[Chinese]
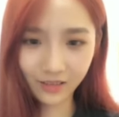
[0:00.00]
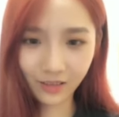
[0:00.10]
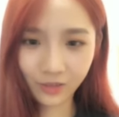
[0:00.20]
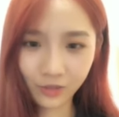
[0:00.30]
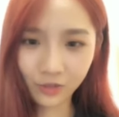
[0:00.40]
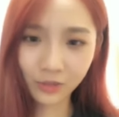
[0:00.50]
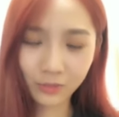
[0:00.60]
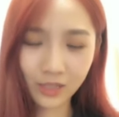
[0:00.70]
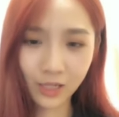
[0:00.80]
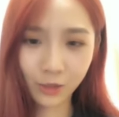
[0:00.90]
到时候你
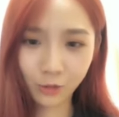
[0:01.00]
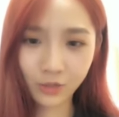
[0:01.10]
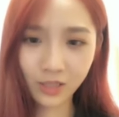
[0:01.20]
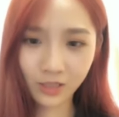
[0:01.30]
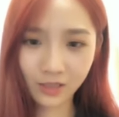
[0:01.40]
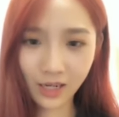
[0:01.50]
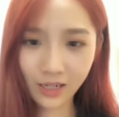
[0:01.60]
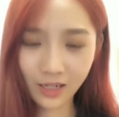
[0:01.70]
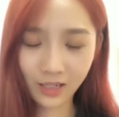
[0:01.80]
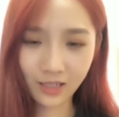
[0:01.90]
们来重庆的三
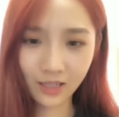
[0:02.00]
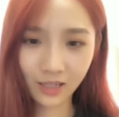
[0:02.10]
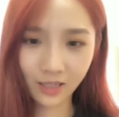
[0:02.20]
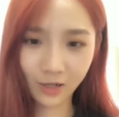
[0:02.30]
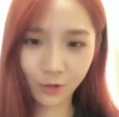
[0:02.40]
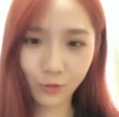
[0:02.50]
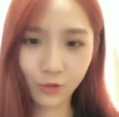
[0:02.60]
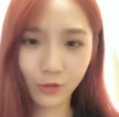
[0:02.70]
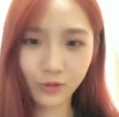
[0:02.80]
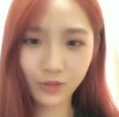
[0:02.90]
野田间来找
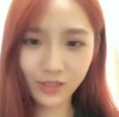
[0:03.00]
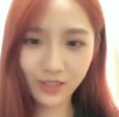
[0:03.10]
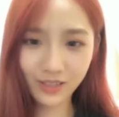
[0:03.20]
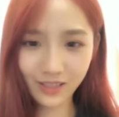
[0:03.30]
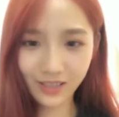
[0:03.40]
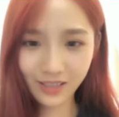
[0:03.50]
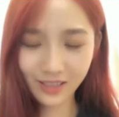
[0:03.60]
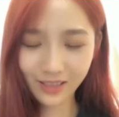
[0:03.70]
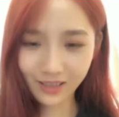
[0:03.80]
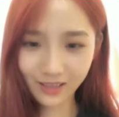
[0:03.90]
我，
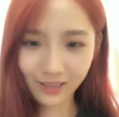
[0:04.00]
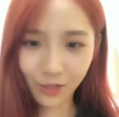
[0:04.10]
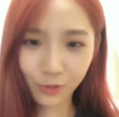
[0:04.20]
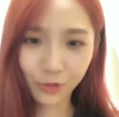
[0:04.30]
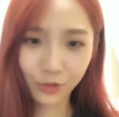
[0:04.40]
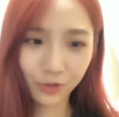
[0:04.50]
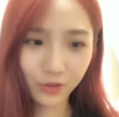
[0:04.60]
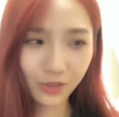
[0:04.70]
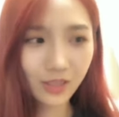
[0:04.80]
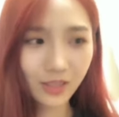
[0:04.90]
找我，
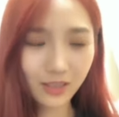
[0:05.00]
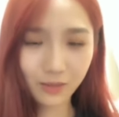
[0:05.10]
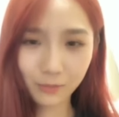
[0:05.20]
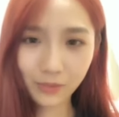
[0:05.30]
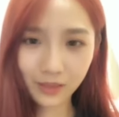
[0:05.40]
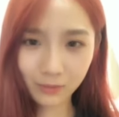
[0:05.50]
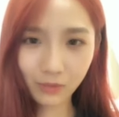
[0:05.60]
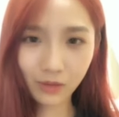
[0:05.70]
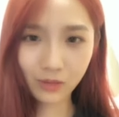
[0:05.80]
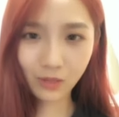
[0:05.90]

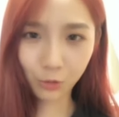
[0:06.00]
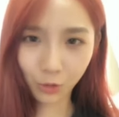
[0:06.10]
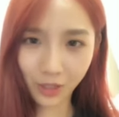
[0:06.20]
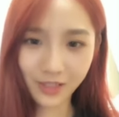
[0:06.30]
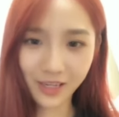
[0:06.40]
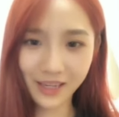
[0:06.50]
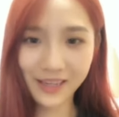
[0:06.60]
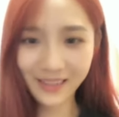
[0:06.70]
找我团建，